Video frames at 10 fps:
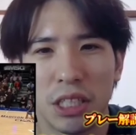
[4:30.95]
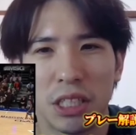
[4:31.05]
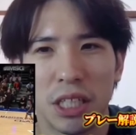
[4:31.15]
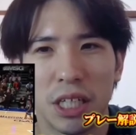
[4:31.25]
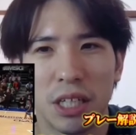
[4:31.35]

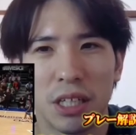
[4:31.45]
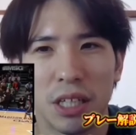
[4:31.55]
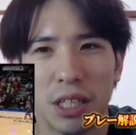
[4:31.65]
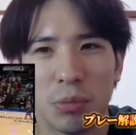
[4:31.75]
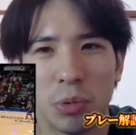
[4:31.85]
頼しきれ
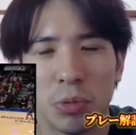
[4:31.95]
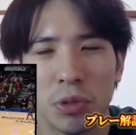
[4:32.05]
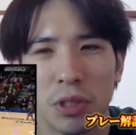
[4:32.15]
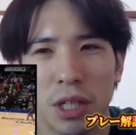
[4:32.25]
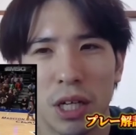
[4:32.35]
てない
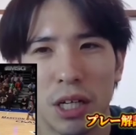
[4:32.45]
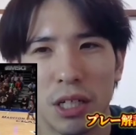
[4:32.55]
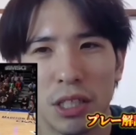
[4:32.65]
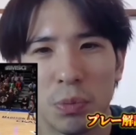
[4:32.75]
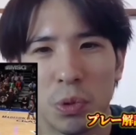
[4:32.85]
部分が